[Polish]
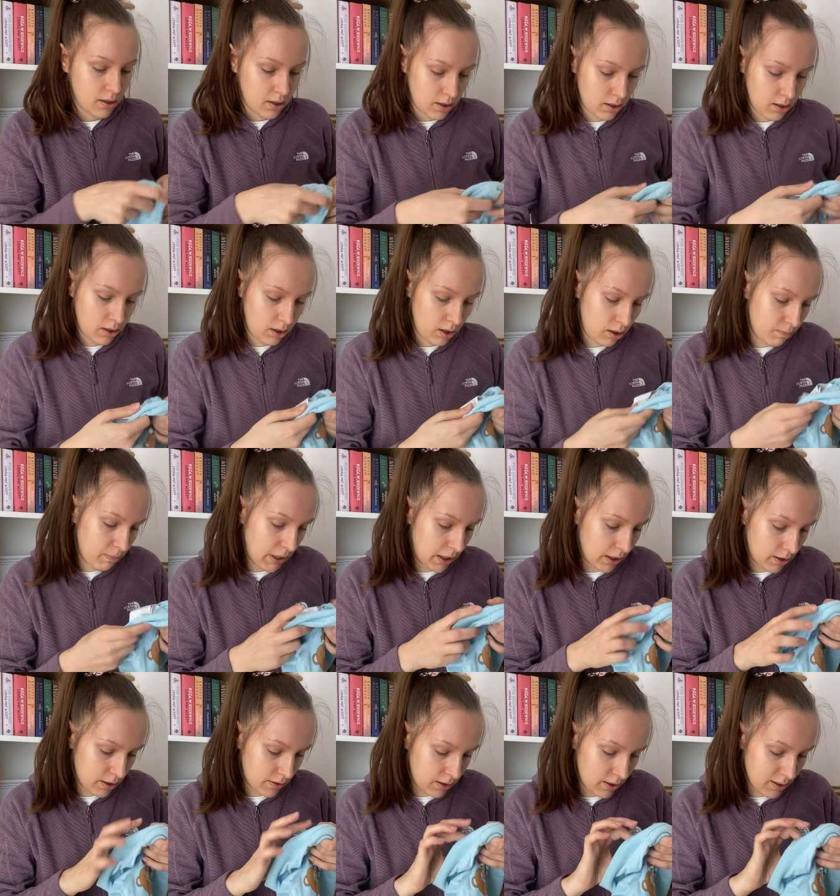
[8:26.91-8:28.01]
i, i mega.
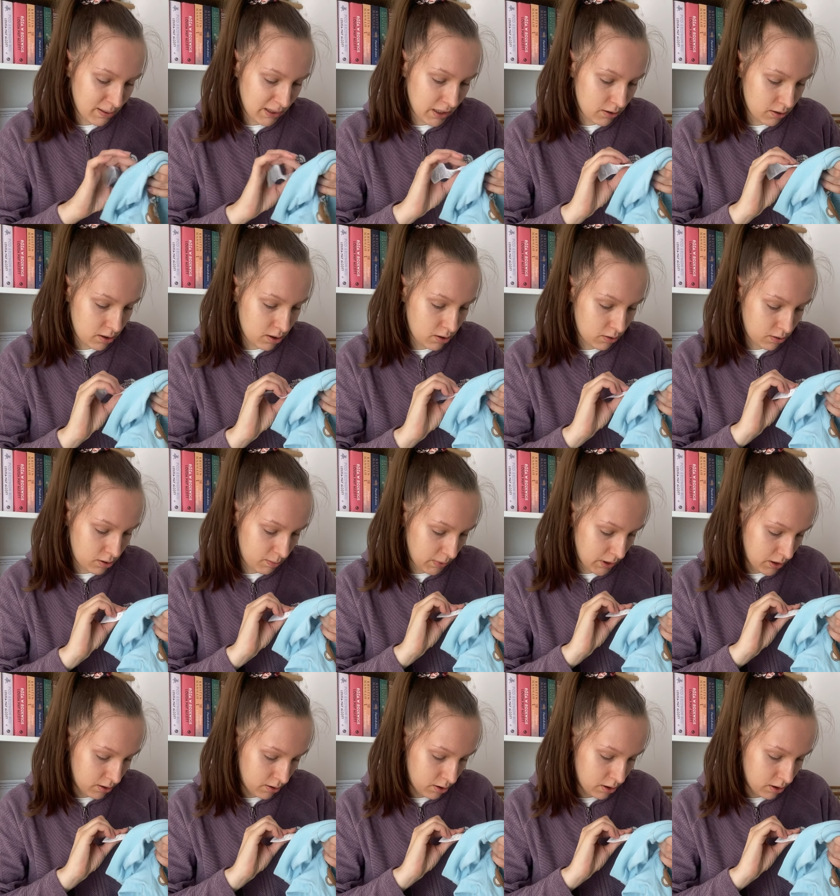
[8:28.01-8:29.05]
Nawet nie wiem, jaki to jest rozmiar.